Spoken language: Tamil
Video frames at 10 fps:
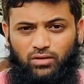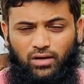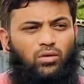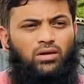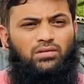
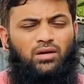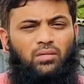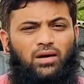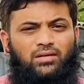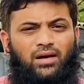சொல்கிற உலகத்தில்
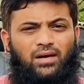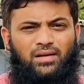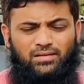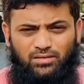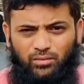வாழ்ந்த
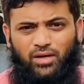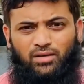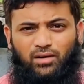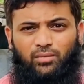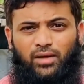அனைத்து
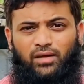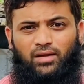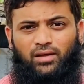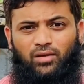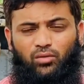மனிதர்களுமே
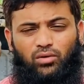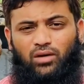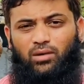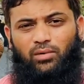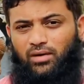ஒரு
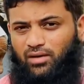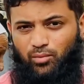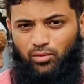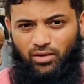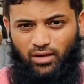நாள்
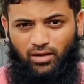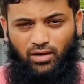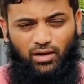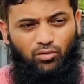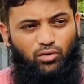மரணிக்கப்
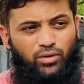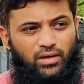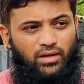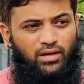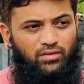போகிறார்கள் அவங்களுடைய
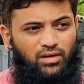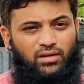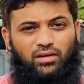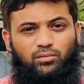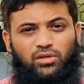கேள்வி
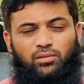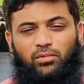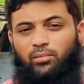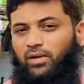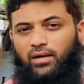கணக்கு என்பது
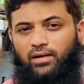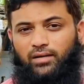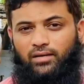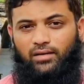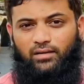மறுமை நாளில்
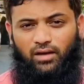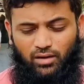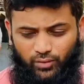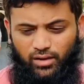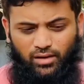இருக்கின்றது
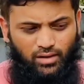ஆகவே